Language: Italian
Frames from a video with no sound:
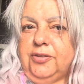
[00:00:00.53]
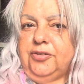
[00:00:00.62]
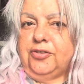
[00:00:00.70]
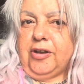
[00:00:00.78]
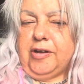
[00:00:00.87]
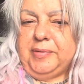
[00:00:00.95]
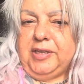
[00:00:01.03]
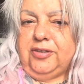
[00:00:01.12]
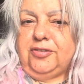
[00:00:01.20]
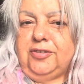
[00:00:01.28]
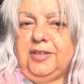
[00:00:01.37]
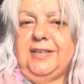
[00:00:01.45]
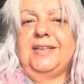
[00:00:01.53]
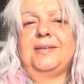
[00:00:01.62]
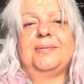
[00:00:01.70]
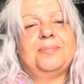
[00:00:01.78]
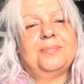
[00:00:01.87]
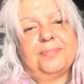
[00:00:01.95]
Ciao
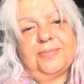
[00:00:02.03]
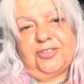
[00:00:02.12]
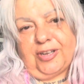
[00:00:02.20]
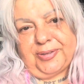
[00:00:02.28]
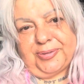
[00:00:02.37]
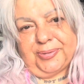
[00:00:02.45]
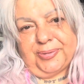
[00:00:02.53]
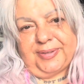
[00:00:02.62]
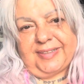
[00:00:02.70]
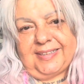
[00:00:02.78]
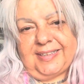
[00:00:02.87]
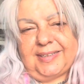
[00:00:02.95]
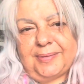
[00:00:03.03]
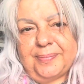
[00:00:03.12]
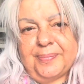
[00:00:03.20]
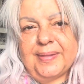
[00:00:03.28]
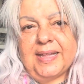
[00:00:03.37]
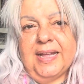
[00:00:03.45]
amici, ciao a tutti.
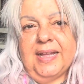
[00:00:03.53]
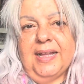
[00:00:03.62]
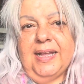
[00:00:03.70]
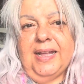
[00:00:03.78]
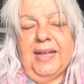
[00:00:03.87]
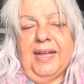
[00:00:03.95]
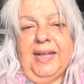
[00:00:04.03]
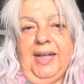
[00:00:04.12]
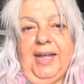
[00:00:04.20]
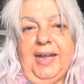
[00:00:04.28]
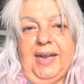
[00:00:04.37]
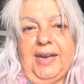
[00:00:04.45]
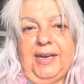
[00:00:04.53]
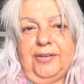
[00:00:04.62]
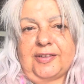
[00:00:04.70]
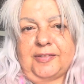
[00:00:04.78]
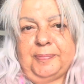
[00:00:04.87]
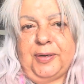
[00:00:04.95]

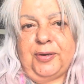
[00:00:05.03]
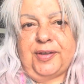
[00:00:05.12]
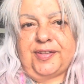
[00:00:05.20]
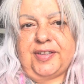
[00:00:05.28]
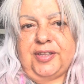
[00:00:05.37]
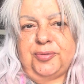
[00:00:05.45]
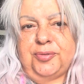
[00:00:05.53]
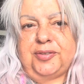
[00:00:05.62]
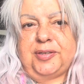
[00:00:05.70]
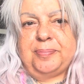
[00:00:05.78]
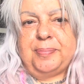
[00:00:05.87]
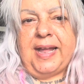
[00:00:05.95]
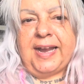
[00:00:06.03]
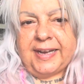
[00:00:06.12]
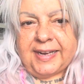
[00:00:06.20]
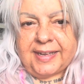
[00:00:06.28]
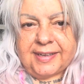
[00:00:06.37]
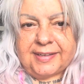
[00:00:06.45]
Allora, spero che state tutti
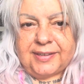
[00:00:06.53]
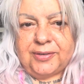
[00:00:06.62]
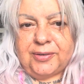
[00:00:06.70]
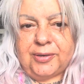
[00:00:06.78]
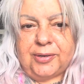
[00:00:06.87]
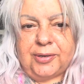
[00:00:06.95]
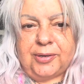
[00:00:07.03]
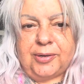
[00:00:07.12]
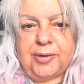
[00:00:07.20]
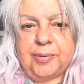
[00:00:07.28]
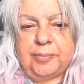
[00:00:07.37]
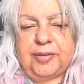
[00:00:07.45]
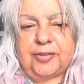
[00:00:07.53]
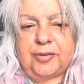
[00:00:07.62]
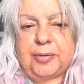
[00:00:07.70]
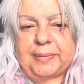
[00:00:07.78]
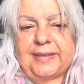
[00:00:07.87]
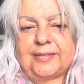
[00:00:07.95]
bene. Io mi
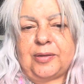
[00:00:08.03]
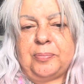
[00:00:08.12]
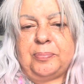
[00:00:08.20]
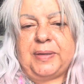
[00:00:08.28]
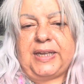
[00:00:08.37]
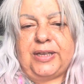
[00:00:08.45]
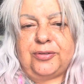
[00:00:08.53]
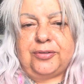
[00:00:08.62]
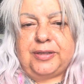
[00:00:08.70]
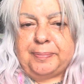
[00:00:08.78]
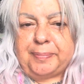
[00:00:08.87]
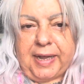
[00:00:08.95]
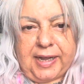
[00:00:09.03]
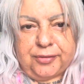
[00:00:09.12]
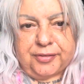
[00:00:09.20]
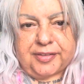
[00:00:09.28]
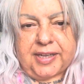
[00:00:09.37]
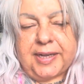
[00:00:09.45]
sono presa un periodo di
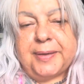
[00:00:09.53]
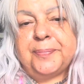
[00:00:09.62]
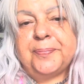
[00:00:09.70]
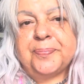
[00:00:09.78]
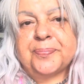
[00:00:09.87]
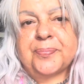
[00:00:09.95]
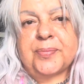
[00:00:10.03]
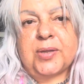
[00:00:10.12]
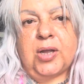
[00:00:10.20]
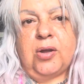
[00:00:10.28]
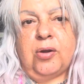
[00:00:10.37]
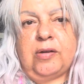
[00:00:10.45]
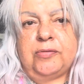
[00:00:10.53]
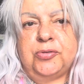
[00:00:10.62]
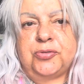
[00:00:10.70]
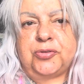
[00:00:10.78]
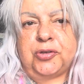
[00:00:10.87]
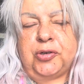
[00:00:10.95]
pausa. Ho
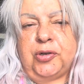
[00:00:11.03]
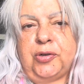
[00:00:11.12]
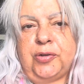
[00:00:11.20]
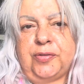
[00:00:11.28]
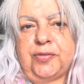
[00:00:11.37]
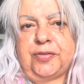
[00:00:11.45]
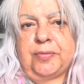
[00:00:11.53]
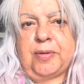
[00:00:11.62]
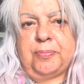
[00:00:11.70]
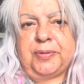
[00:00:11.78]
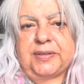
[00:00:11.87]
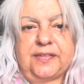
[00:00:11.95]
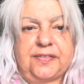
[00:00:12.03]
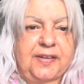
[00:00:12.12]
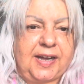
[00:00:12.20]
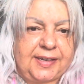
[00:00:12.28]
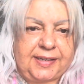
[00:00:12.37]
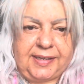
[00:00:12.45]
avuto insomma un po' da
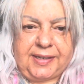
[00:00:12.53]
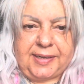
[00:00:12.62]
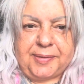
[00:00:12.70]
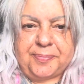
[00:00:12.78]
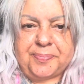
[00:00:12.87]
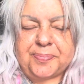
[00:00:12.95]
fare